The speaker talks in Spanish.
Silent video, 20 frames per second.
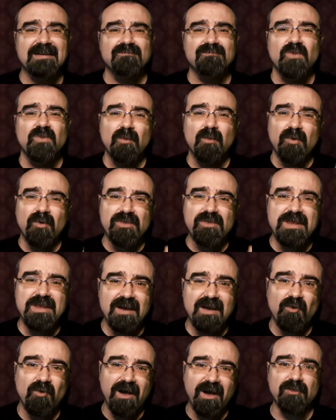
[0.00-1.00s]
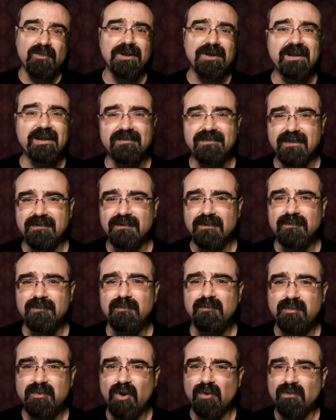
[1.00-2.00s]
no podríamos adorar a Azazoth
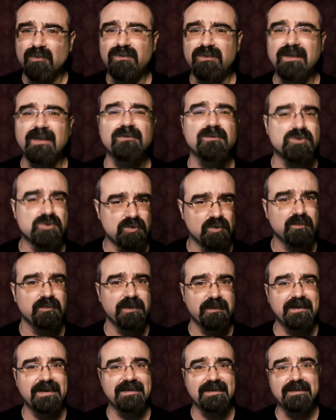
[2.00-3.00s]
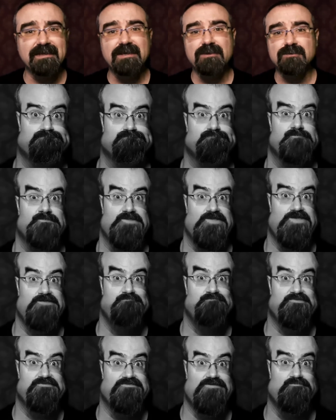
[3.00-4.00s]
pronunciando su nombre verdadero.
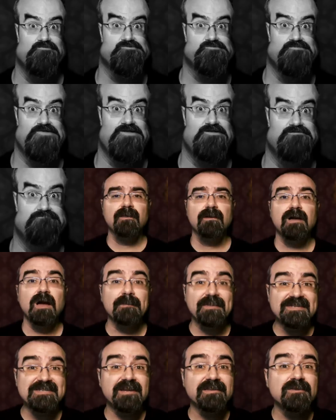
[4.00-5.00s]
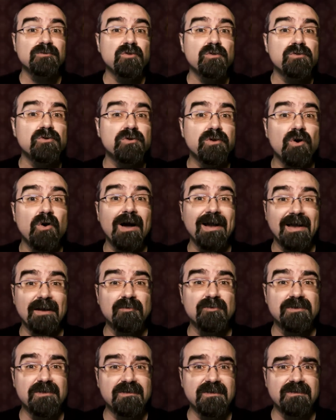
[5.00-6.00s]
Empezamos mal. A pesar de todo lo que os acabo
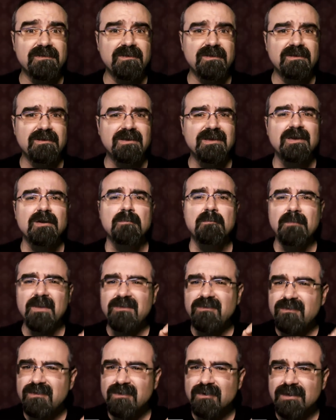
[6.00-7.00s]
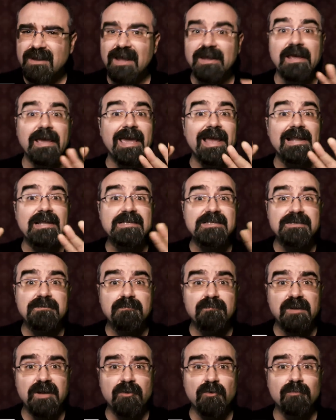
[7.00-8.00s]
de decir, mencionar el
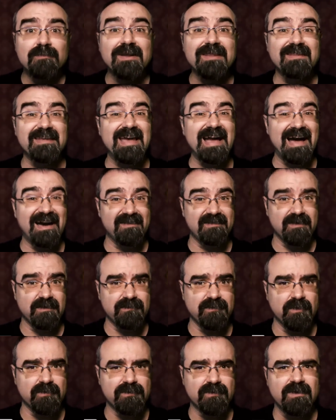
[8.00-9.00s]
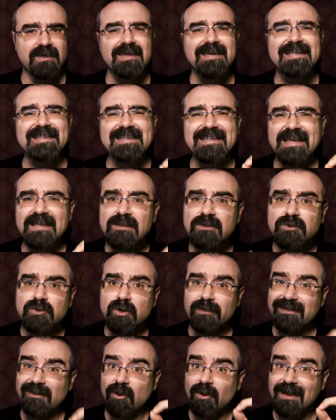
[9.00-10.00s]
simple nombre de Azazoth dentro
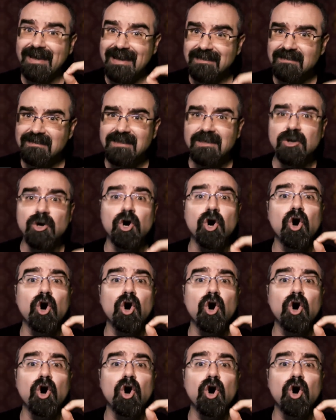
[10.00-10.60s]
de los cánticos